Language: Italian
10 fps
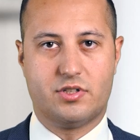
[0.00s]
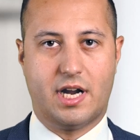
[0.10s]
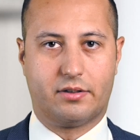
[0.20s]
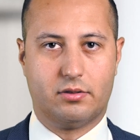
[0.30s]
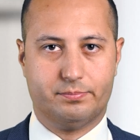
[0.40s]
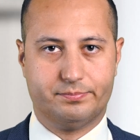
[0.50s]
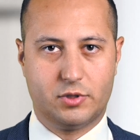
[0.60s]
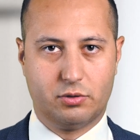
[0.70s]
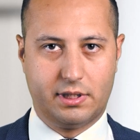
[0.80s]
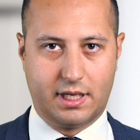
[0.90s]
Certo,
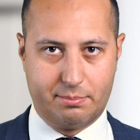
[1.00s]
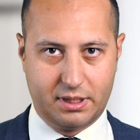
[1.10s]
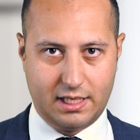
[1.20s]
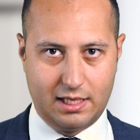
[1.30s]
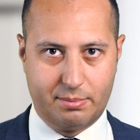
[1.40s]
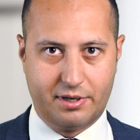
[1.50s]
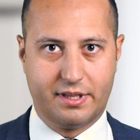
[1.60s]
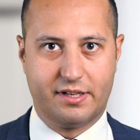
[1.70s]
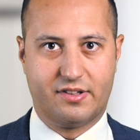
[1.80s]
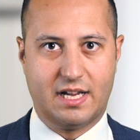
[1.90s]
tutti i capitali
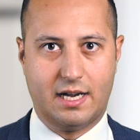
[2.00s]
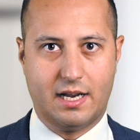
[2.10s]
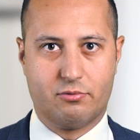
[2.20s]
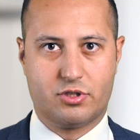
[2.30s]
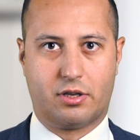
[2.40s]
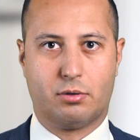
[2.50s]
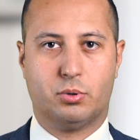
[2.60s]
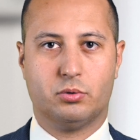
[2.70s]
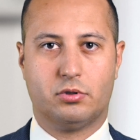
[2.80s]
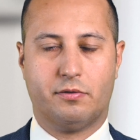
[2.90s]
previdenziali a un certo
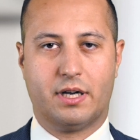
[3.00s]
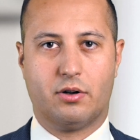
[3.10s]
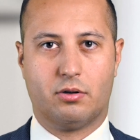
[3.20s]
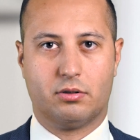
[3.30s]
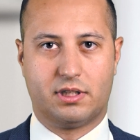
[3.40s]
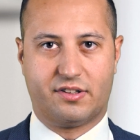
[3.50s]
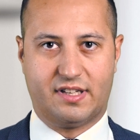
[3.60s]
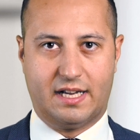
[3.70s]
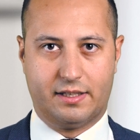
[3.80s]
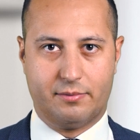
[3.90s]
punto vengono
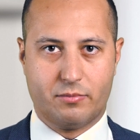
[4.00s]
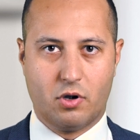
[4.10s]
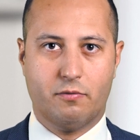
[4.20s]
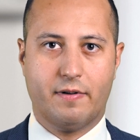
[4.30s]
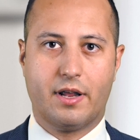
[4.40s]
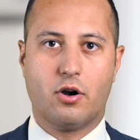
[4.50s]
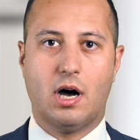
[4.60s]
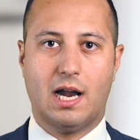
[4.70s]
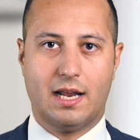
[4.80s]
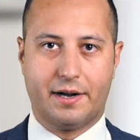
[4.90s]
tassati,
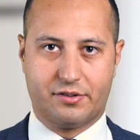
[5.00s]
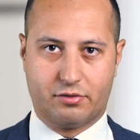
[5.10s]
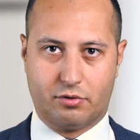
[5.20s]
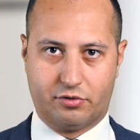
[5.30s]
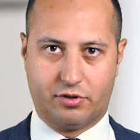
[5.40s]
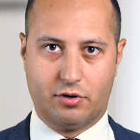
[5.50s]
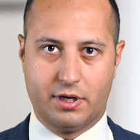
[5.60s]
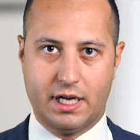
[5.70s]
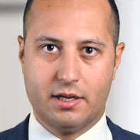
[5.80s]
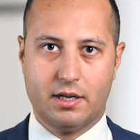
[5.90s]
ovvero alla
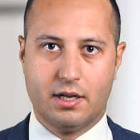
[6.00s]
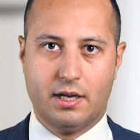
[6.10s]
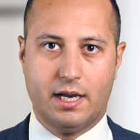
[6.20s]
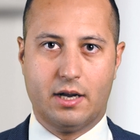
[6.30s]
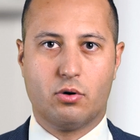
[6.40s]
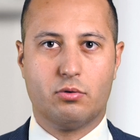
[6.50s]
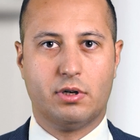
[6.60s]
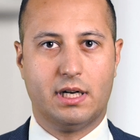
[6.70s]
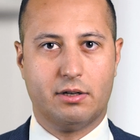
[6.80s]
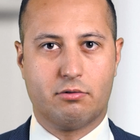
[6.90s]
riscossione e con
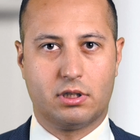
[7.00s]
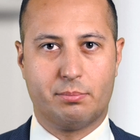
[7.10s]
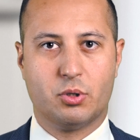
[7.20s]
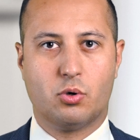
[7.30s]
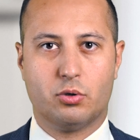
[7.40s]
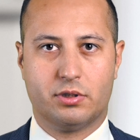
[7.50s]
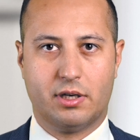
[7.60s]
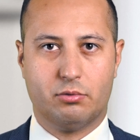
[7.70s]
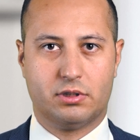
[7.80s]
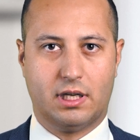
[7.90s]
un'aliquota più
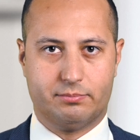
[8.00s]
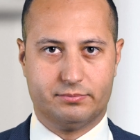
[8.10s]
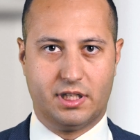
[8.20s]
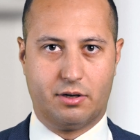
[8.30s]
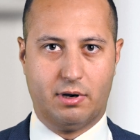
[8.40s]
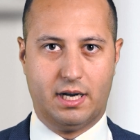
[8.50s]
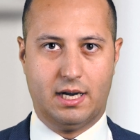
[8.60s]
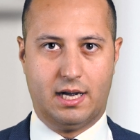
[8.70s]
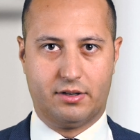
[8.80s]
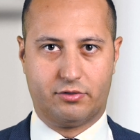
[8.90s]
contenuta di
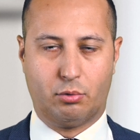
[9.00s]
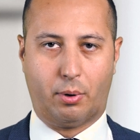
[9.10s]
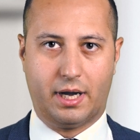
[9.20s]
quella sul